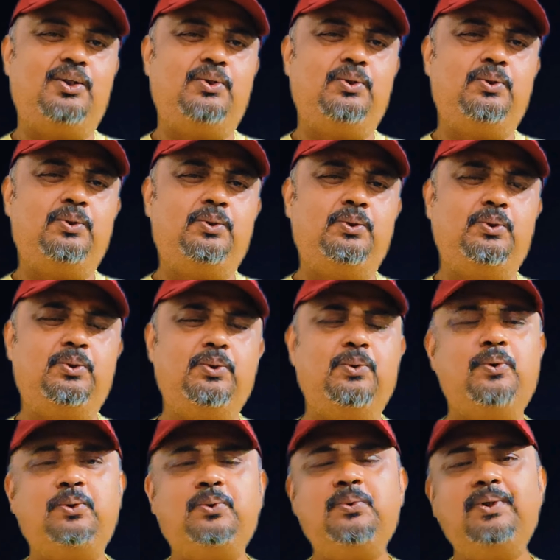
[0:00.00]
তো
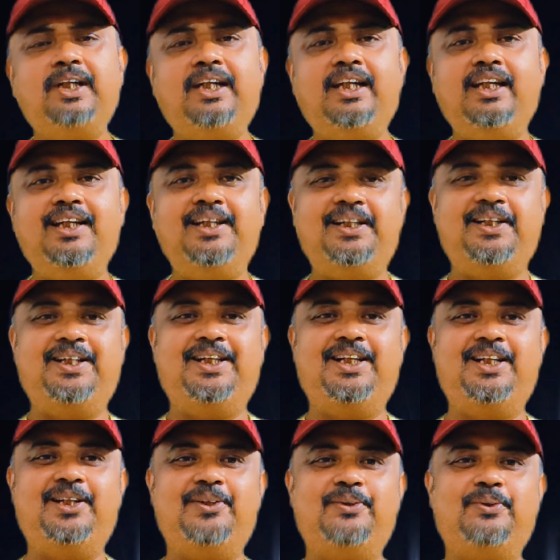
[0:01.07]
নতুন কি
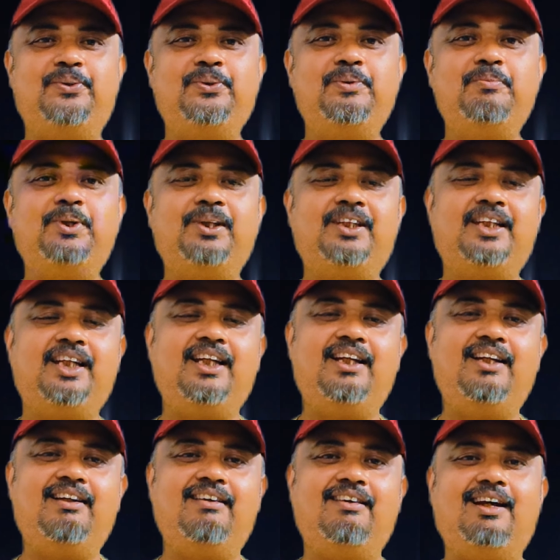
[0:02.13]
নতুন বলতে
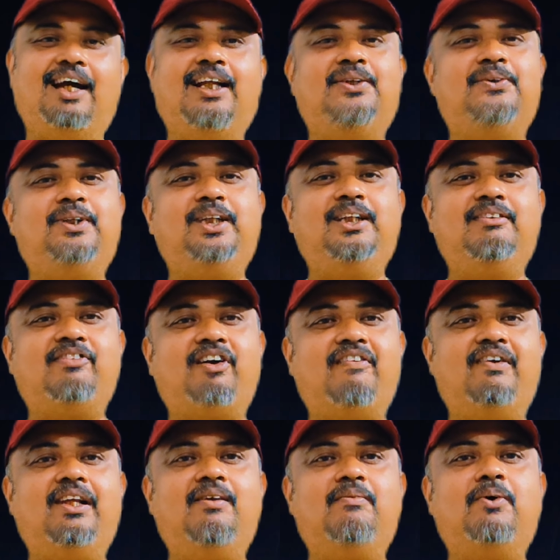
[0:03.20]
এতদিন
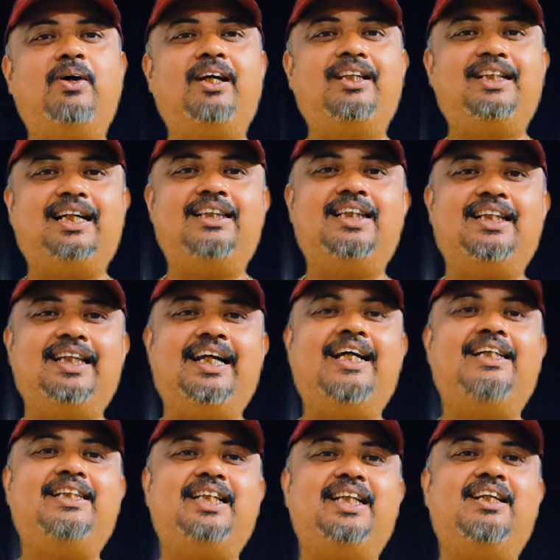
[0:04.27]
ট্রাভেল ব্লগে যা যা
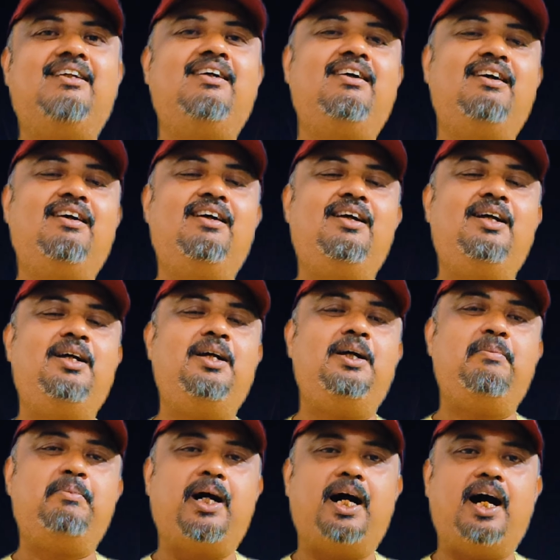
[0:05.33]
দেখেছেন
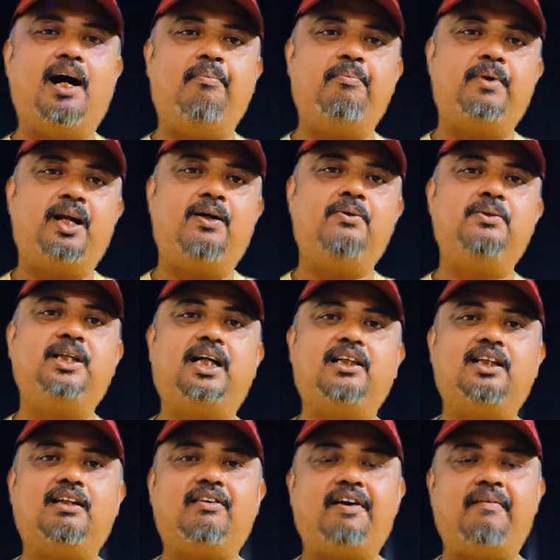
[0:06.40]
বা আমরাও যা
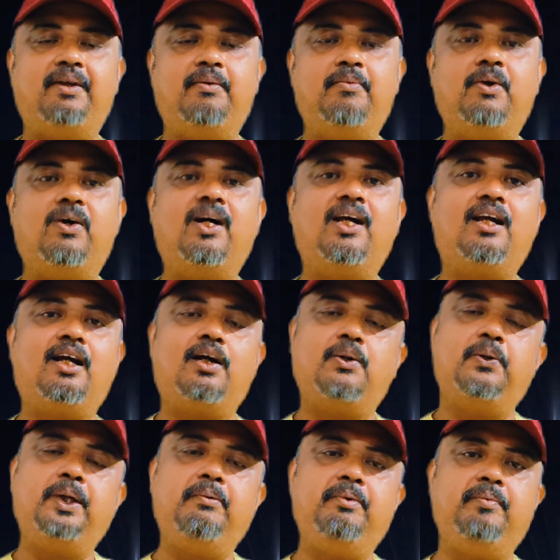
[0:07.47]
যা ট্রাভেল ব্লগাররা
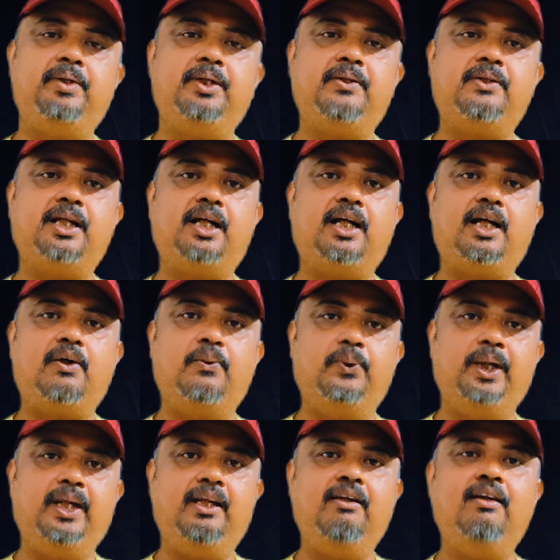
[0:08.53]
করি বিভিন্ন জায়গায়
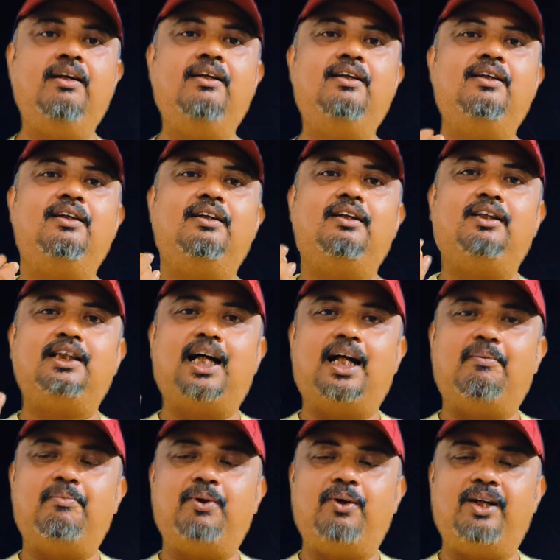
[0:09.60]
ঘুরি
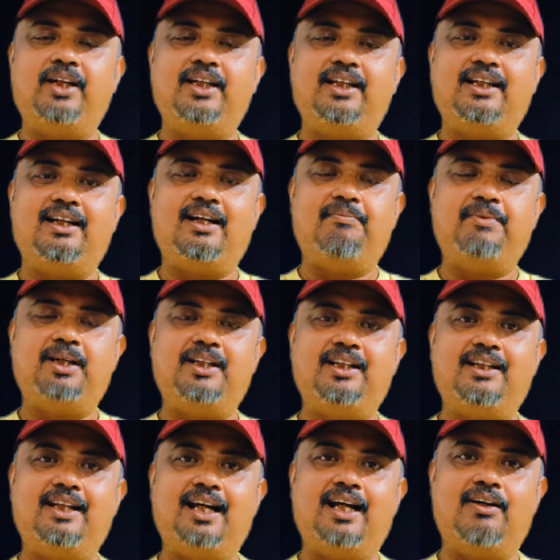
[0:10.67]
তার ব্লগিংটা
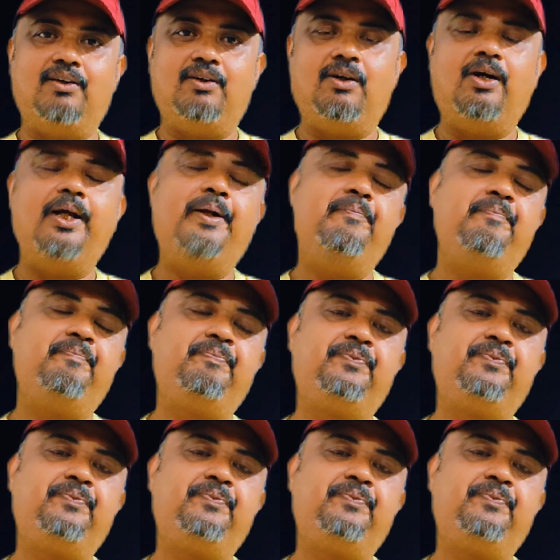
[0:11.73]
আপনাদের দেখানো হয়